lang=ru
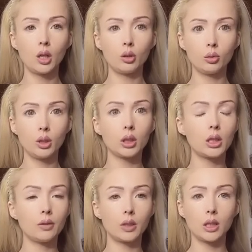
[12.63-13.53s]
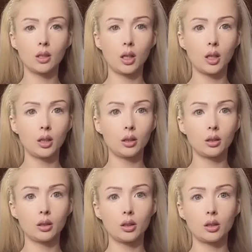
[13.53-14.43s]
У них не возникает
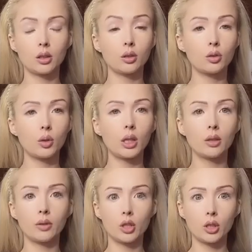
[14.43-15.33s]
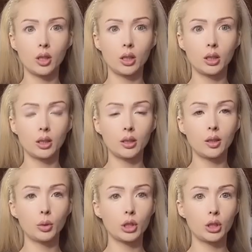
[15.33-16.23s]
сексуального желания,
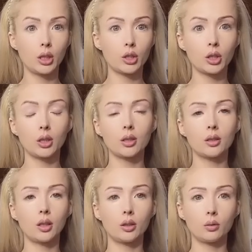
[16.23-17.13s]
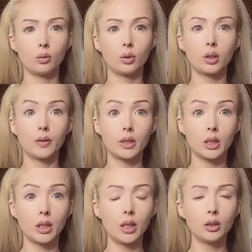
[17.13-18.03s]
либо же даже, если оно у них
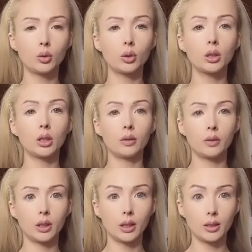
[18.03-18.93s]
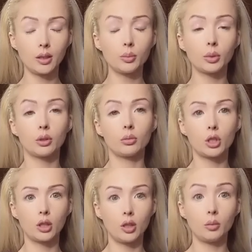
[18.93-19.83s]
возникает, то они этого не хотят, потому
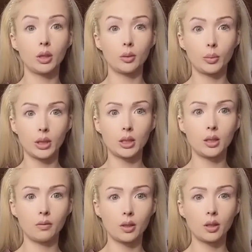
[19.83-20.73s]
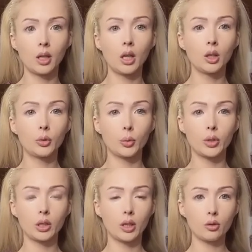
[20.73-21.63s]
что им это противно. То
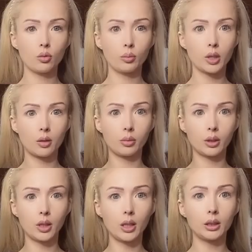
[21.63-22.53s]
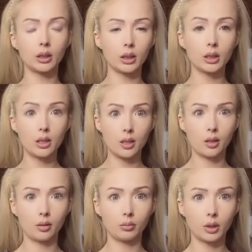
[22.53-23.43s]
есть разум преобладает над
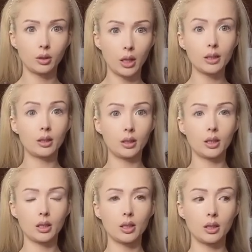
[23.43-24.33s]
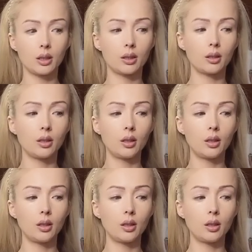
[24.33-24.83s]
телом, гасит эти инстинкты.